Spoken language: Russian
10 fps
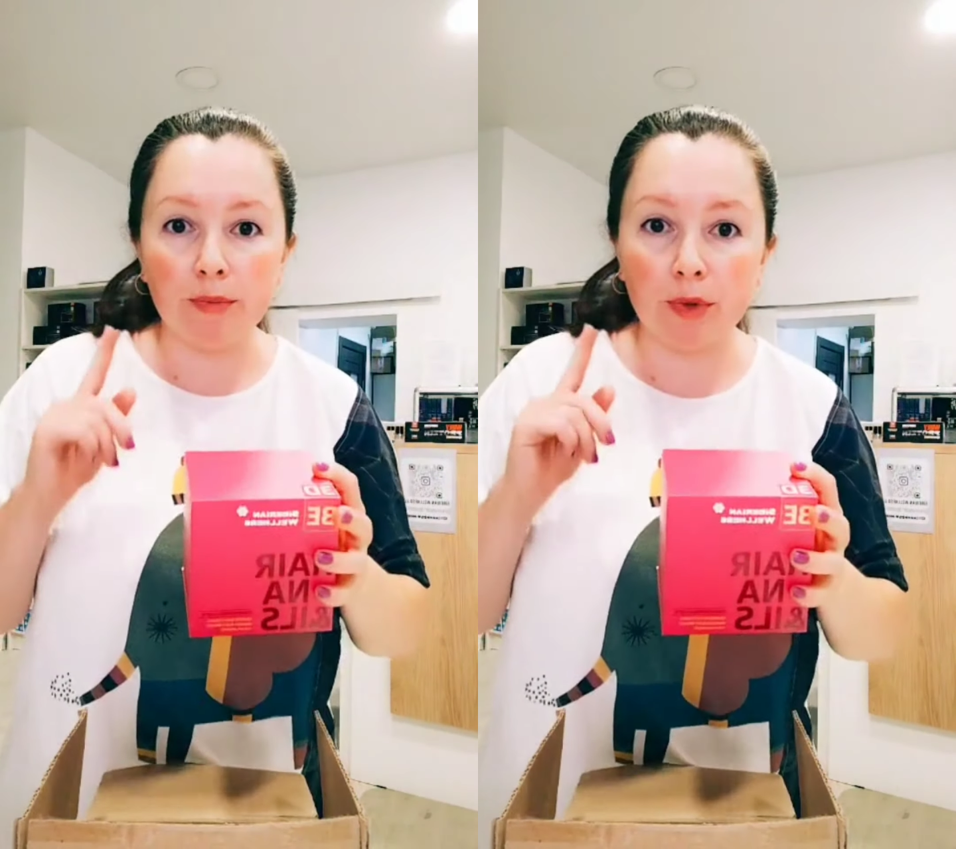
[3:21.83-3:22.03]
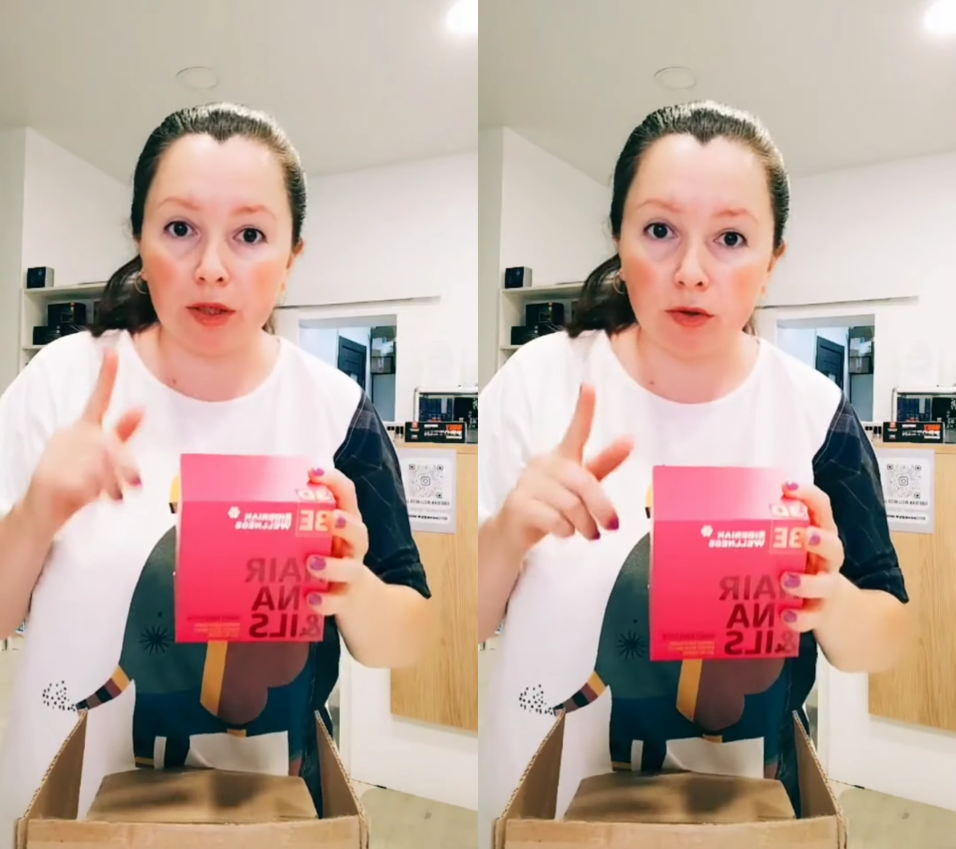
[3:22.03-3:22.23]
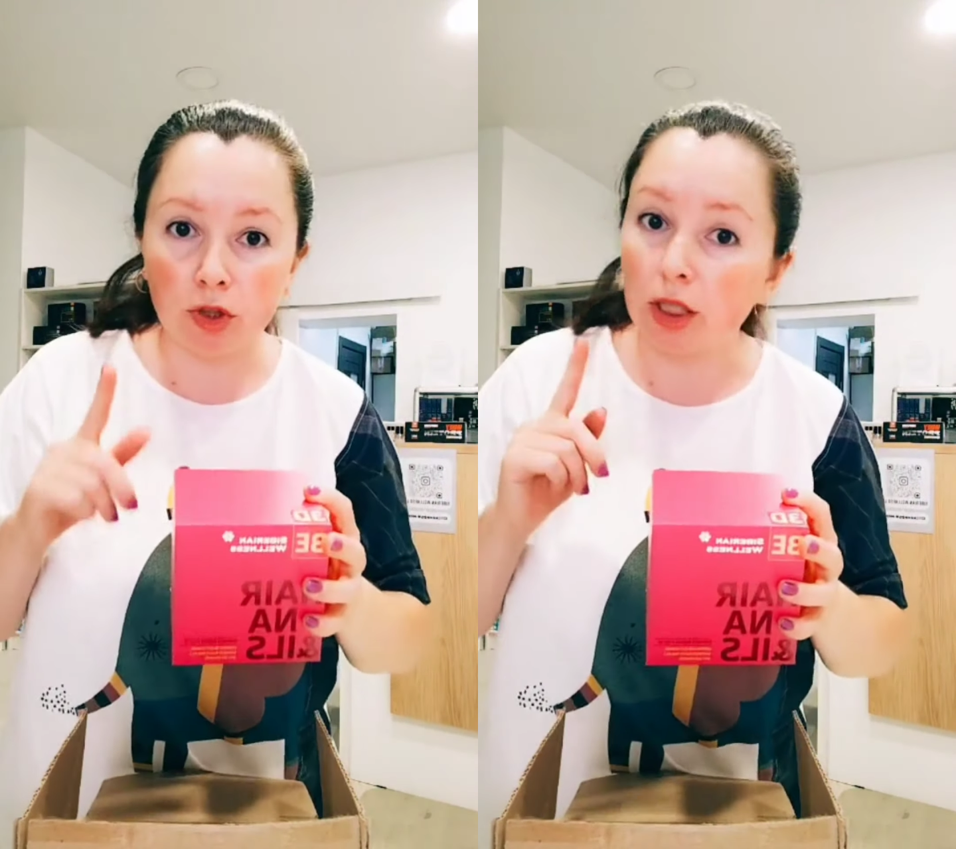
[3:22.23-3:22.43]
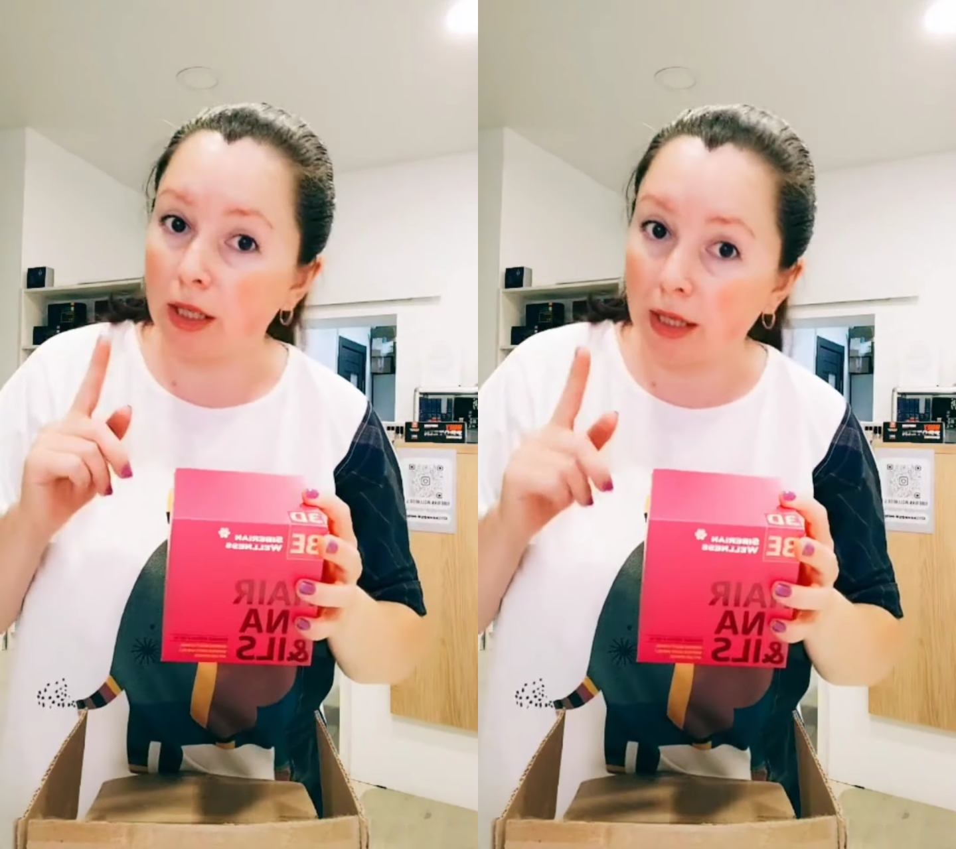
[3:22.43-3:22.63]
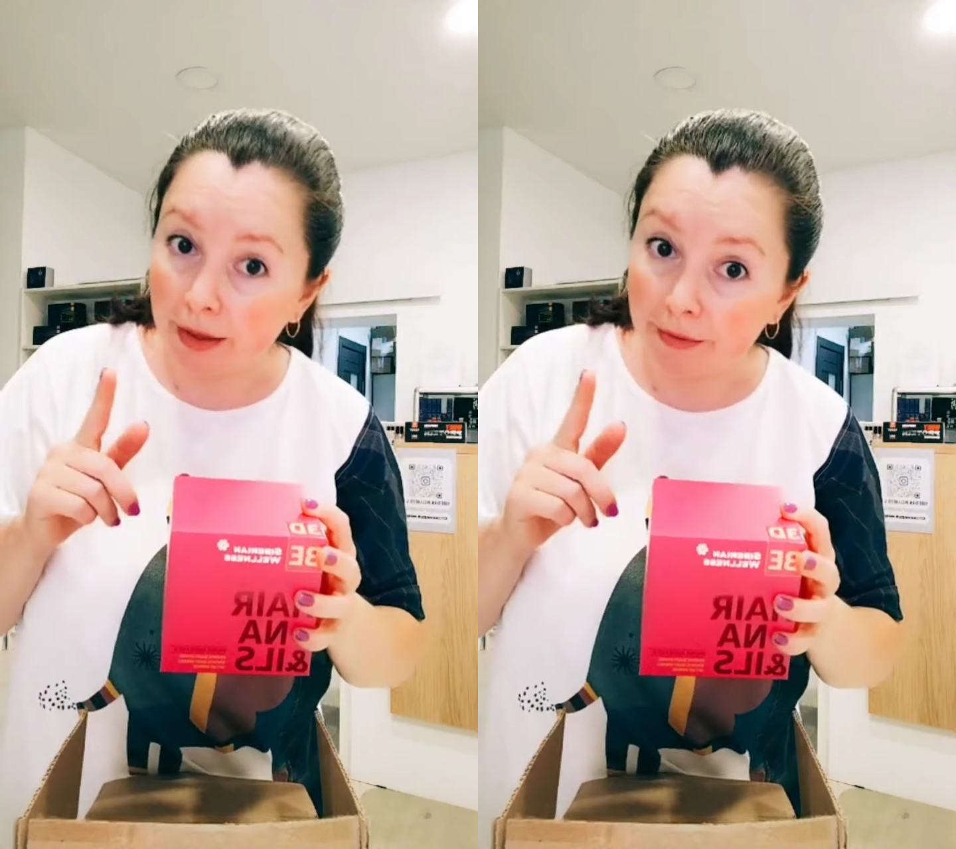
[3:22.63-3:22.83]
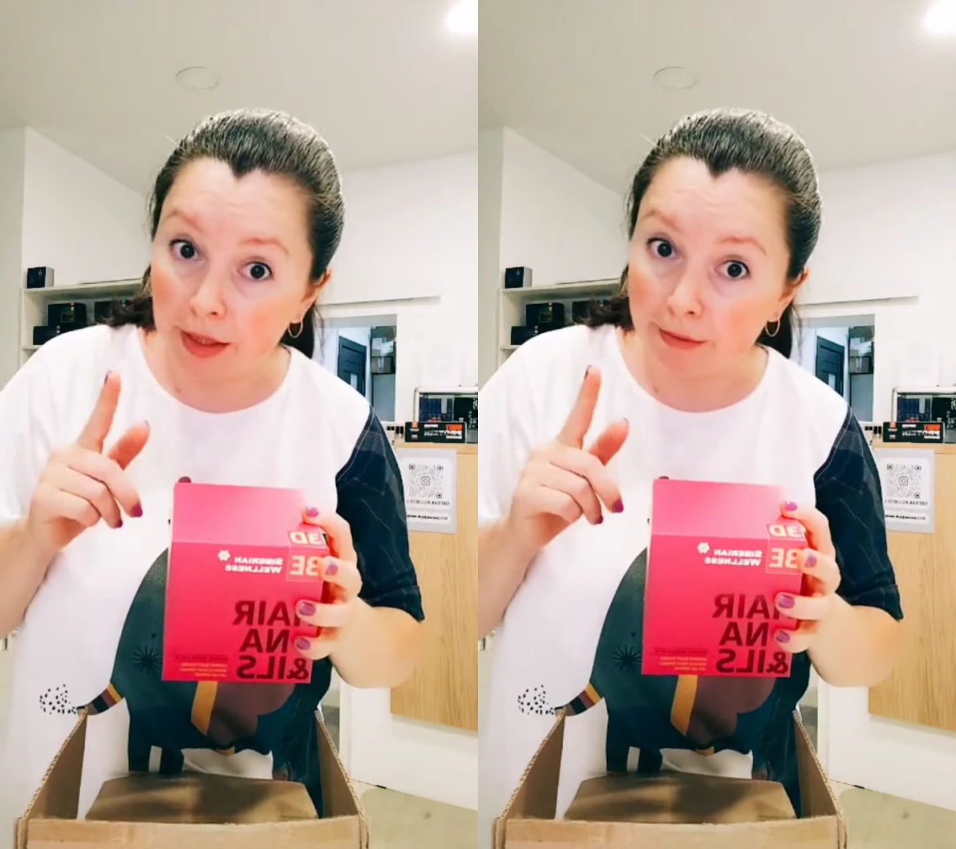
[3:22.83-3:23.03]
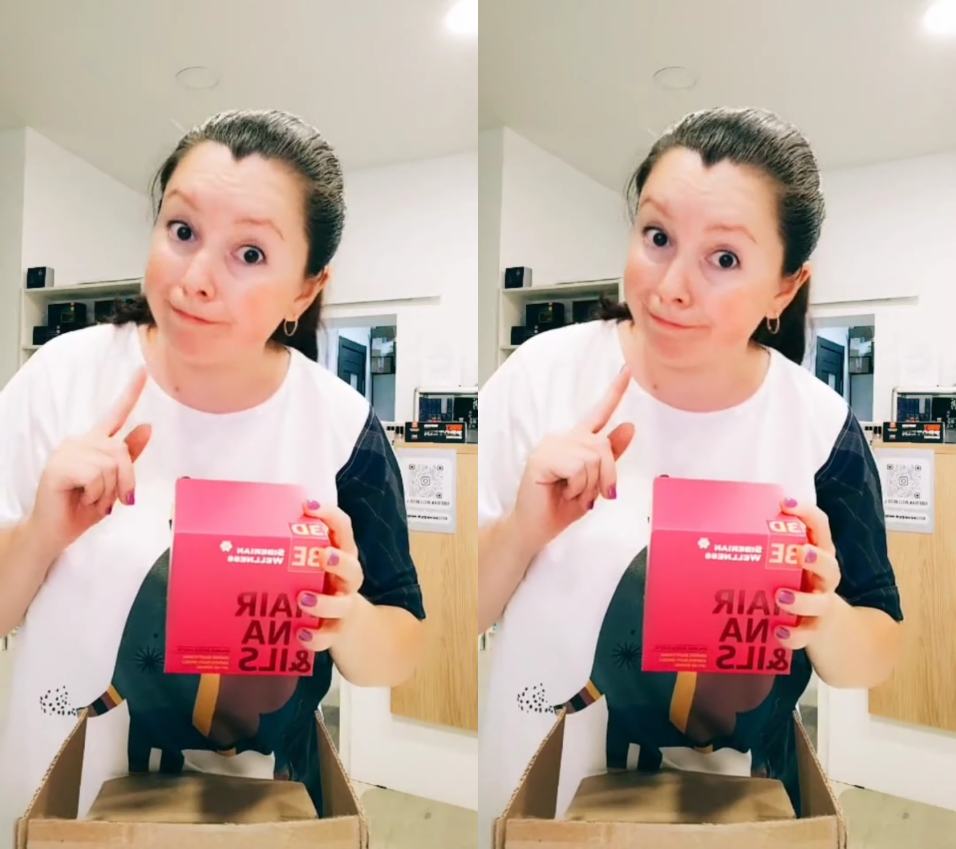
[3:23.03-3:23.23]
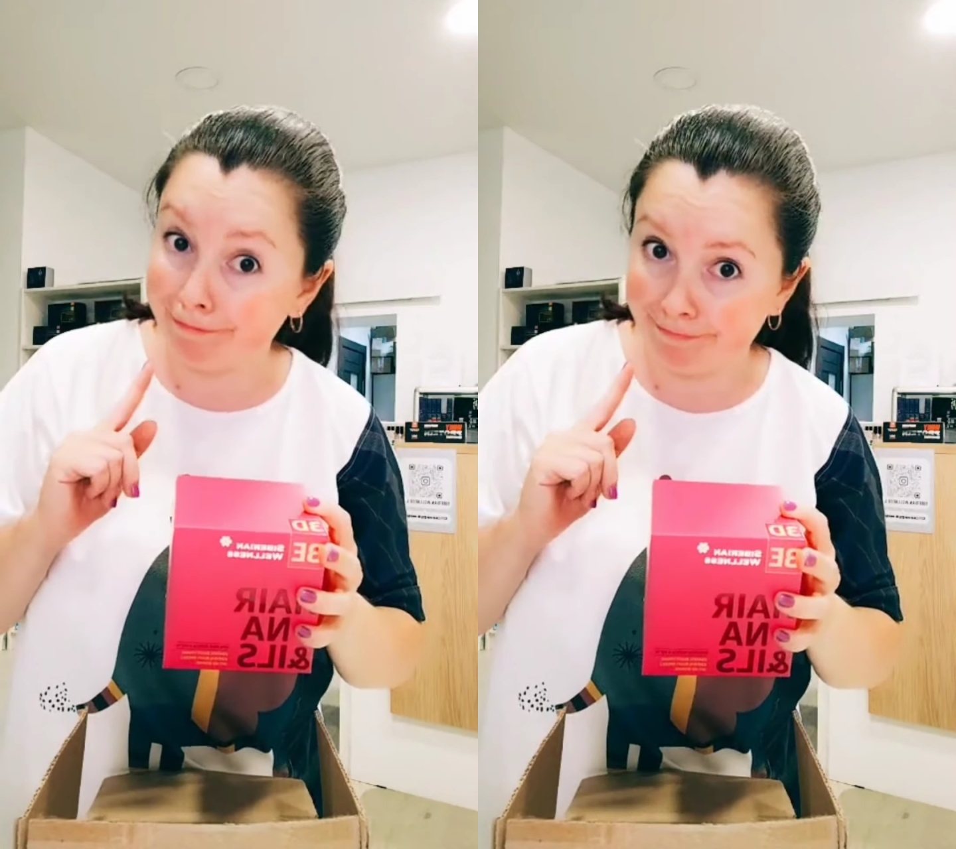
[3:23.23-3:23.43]
перенесших ковид,
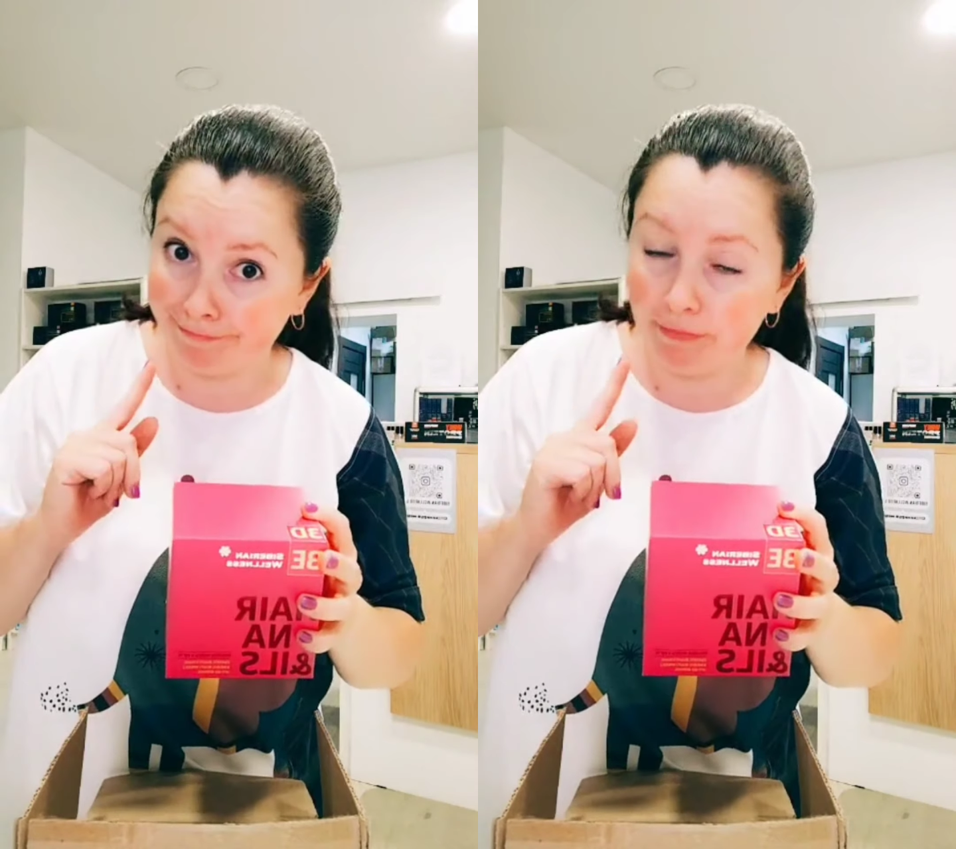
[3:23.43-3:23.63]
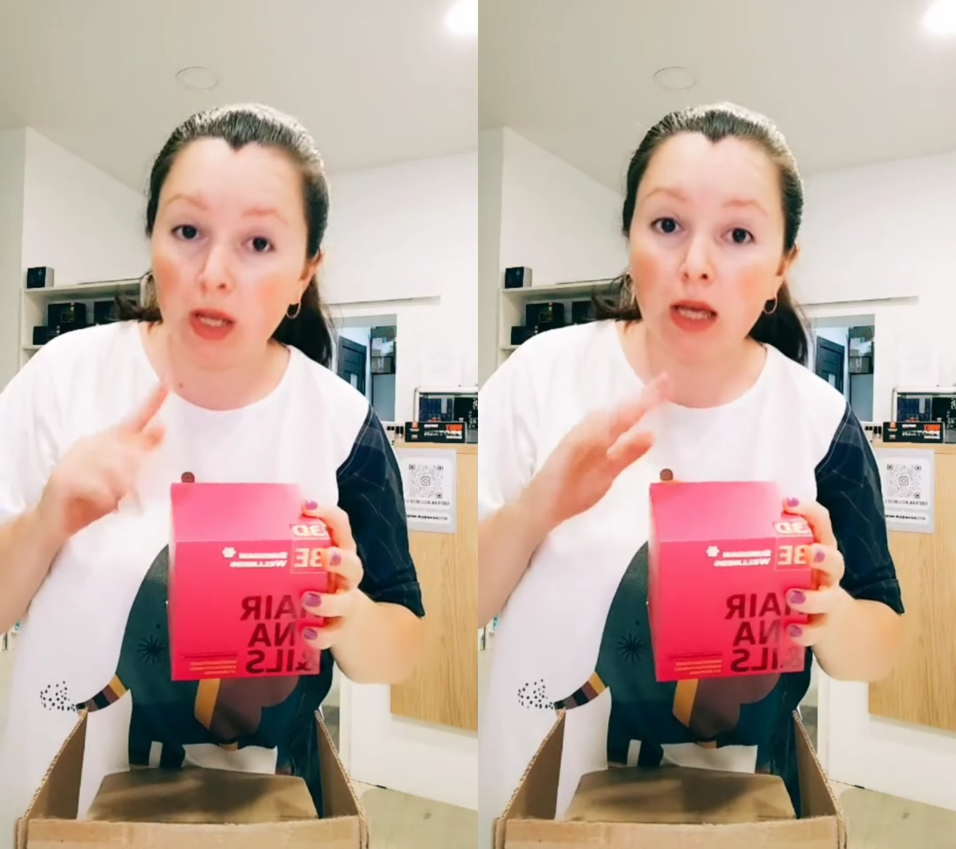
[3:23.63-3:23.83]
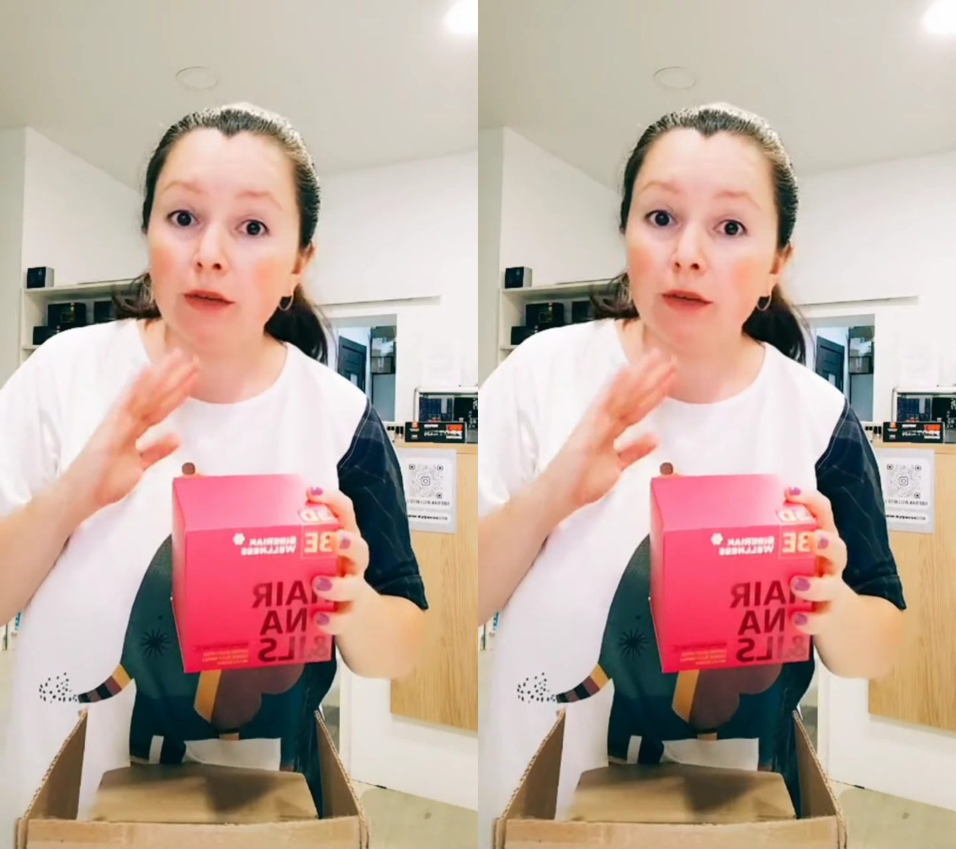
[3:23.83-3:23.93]
угу,